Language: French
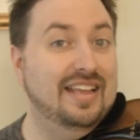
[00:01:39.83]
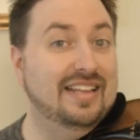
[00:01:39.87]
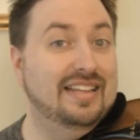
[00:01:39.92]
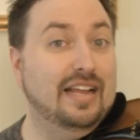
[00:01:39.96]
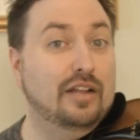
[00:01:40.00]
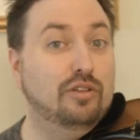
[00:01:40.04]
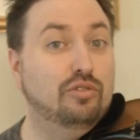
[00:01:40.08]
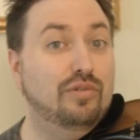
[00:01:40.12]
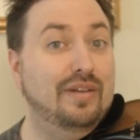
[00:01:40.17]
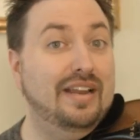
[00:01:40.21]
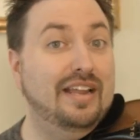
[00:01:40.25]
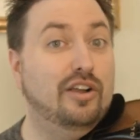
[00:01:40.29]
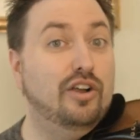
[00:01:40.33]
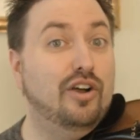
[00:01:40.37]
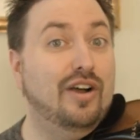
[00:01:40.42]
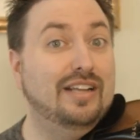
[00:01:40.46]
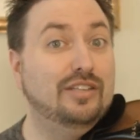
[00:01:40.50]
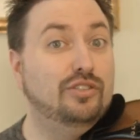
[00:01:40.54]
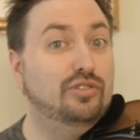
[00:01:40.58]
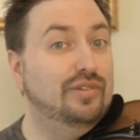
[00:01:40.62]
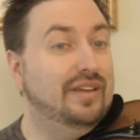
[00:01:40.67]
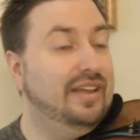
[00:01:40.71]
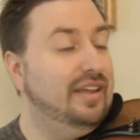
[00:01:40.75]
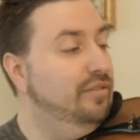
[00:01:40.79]
Dans tous les cas,
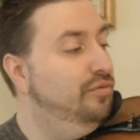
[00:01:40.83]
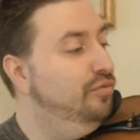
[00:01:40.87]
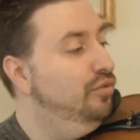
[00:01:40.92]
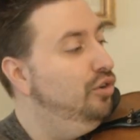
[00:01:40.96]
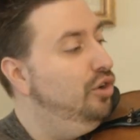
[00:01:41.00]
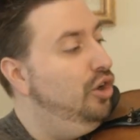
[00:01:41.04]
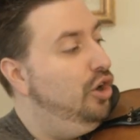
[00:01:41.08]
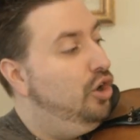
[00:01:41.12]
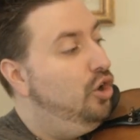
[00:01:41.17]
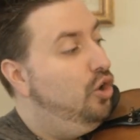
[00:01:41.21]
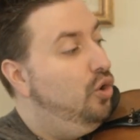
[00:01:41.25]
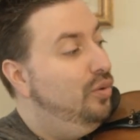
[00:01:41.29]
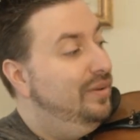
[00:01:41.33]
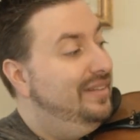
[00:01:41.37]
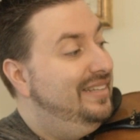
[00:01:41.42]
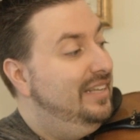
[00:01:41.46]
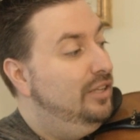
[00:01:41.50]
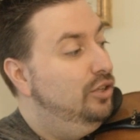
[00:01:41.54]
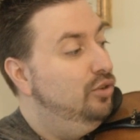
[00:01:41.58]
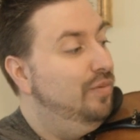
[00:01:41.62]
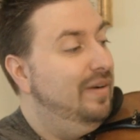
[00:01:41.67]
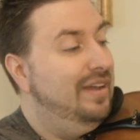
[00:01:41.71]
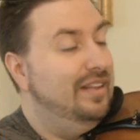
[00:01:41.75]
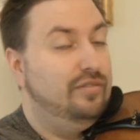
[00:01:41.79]
assurez-vous que le
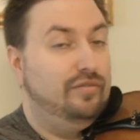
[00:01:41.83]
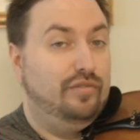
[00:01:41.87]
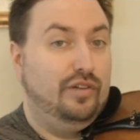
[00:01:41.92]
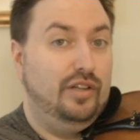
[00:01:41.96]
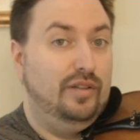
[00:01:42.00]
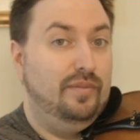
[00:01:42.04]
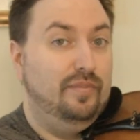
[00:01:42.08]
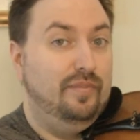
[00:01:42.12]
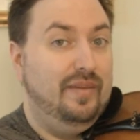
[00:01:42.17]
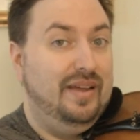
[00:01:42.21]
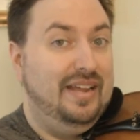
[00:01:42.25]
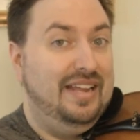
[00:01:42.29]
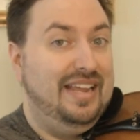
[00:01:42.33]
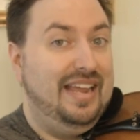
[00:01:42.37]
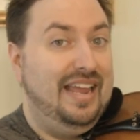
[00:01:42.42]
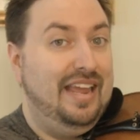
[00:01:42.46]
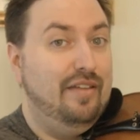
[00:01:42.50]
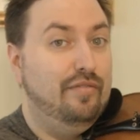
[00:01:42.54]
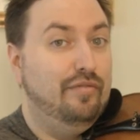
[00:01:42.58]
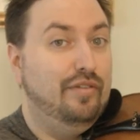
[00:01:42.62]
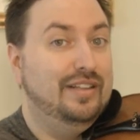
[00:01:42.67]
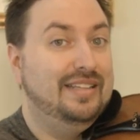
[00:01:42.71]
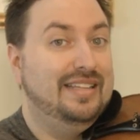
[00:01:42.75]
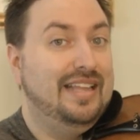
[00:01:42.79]
côté droit de votre main
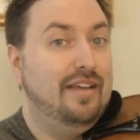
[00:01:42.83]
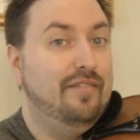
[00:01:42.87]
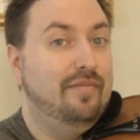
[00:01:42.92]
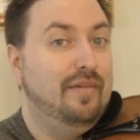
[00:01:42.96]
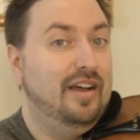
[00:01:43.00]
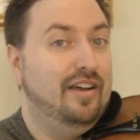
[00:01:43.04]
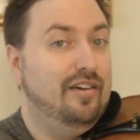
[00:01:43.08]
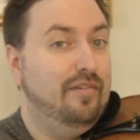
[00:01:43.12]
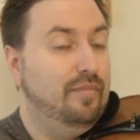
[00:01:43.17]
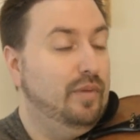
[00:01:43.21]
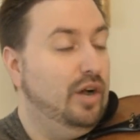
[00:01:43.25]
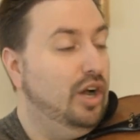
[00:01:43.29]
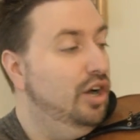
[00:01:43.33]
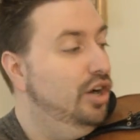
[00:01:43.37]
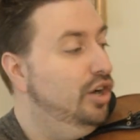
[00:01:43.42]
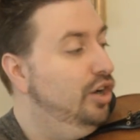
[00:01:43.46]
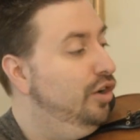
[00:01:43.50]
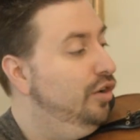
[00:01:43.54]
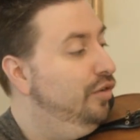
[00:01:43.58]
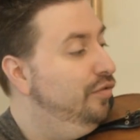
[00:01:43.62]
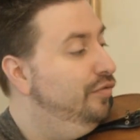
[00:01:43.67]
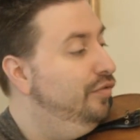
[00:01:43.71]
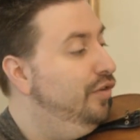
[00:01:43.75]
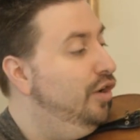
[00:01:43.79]
et votre
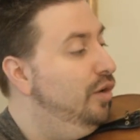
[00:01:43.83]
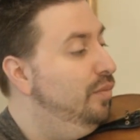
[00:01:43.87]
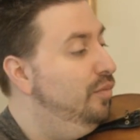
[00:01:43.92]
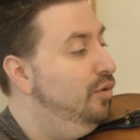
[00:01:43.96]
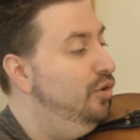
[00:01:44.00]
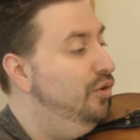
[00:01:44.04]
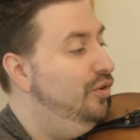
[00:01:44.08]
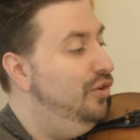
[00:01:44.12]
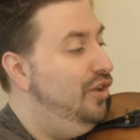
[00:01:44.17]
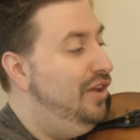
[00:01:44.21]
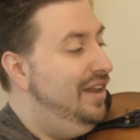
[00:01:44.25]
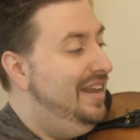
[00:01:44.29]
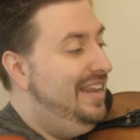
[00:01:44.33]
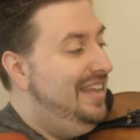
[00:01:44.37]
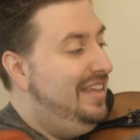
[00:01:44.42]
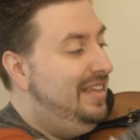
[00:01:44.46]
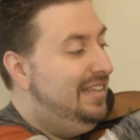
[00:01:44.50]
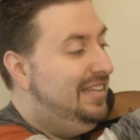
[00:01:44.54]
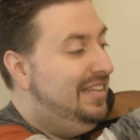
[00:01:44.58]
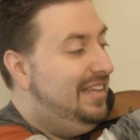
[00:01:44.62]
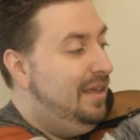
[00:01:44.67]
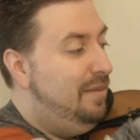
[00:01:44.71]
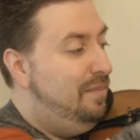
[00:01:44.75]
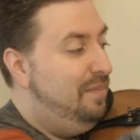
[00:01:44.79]
avant-bras forment une
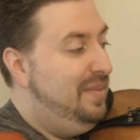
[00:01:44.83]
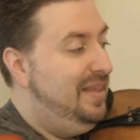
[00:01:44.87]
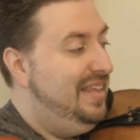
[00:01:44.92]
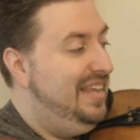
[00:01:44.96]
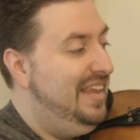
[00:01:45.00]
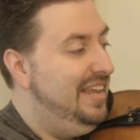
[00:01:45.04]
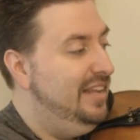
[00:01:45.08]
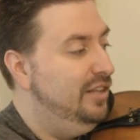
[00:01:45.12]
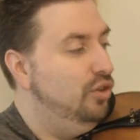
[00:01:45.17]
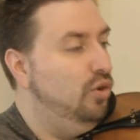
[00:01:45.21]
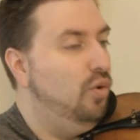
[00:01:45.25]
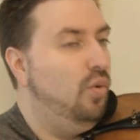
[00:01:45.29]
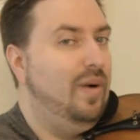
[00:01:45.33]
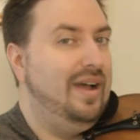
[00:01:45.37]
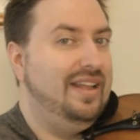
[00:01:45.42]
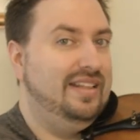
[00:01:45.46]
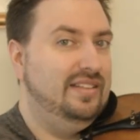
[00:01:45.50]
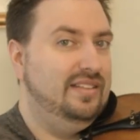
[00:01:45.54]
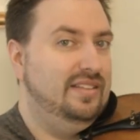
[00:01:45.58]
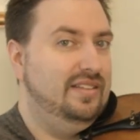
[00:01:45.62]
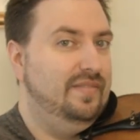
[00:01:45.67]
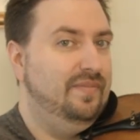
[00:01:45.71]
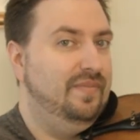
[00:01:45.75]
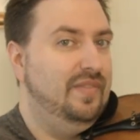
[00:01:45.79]
ligne qui est bien
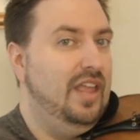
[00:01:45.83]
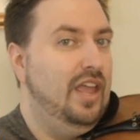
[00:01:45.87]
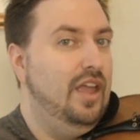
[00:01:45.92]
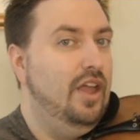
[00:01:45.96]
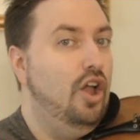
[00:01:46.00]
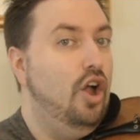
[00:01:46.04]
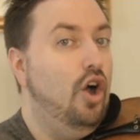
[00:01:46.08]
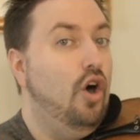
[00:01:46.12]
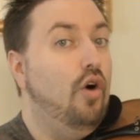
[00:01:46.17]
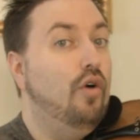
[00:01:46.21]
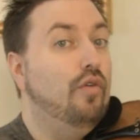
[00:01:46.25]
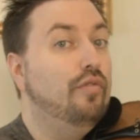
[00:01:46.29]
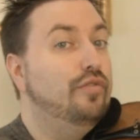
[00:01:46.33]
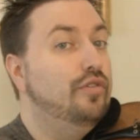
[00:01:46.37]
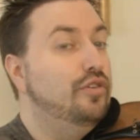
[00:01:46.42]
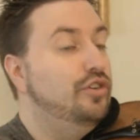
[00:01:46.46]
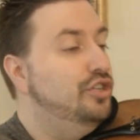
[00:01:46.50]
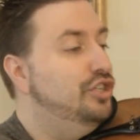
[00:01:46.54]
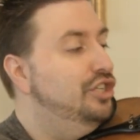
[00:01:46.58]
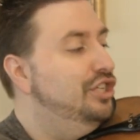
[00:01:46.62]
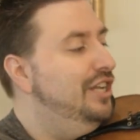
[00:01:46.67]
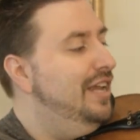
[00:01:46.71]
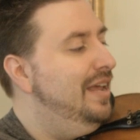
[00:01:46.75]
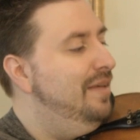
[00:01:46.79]
droite. On ne
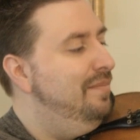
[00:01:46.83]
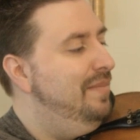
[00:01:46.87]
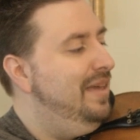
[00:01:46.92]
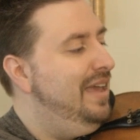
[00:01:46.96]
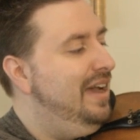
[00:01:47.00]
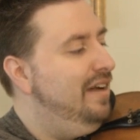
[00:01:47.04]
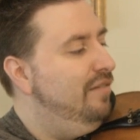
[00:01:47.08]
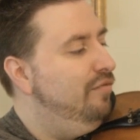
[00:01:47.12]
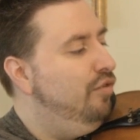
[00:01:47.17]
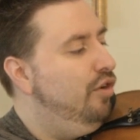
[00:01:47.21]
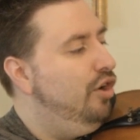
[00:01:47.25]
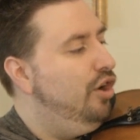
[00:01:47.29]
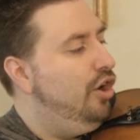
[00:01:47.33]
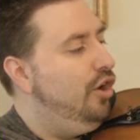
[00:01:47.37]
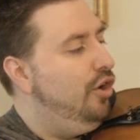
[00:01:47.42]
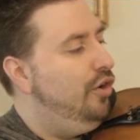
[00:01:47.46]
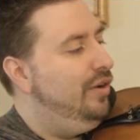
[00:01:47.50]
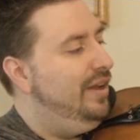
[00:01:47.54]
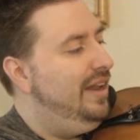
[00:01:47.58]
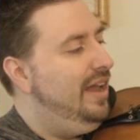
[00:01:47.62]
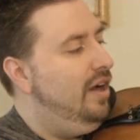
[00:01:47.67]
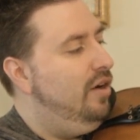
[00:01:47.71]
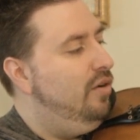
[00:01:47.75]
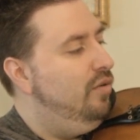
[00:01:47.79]
veut jamais avoir
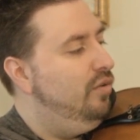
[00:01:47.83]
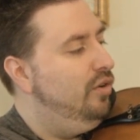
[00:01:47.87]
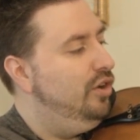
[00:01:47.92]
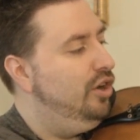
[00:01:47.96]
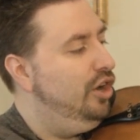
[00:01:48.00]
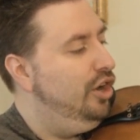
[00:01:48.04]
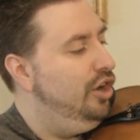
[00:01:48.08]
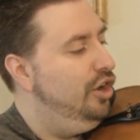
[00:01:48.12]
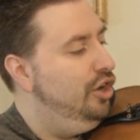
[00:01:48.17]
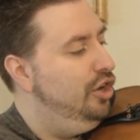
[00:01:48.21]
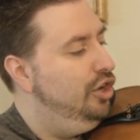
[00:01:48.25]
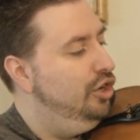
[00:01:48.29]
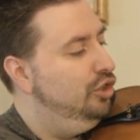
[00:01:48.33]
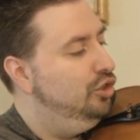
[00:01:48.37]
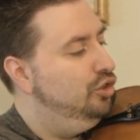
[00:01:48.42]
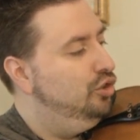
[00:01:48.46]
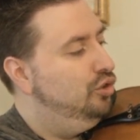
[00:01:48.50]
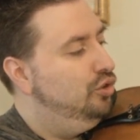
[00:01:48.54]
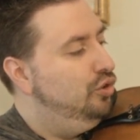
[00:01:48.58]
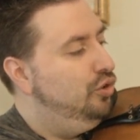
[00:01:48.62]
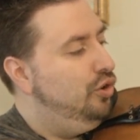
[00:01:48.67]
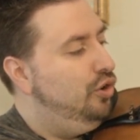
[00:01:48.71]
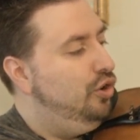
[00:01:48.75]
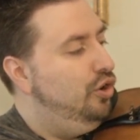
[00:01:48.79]
un angle
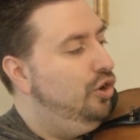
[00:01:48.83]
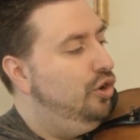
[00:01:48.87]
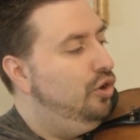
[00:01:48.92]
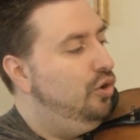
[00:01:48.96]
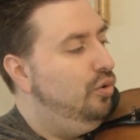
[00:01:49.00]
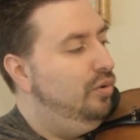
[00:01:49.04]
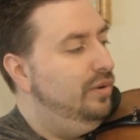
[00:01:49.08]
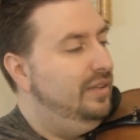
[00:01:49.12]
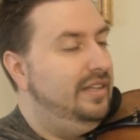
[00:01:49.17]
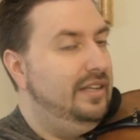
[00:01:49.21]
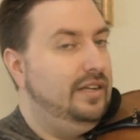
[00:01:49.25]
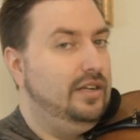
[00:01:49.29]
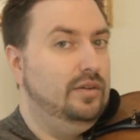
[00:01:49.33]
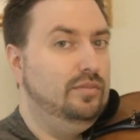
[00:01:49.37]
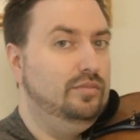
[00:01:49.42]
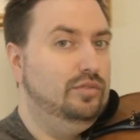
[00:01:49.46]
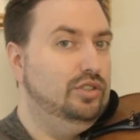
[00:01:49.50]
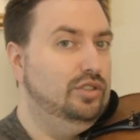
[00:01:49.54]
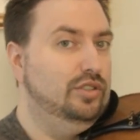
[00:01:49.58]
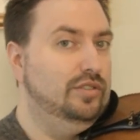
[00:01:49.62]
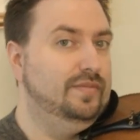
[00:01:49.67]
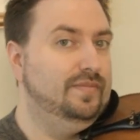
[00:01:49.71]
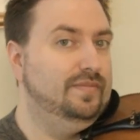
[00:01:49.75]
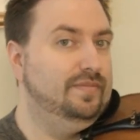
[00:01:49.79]
sur le côté
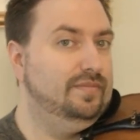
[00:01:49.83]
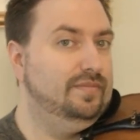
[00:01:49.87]
comme ça.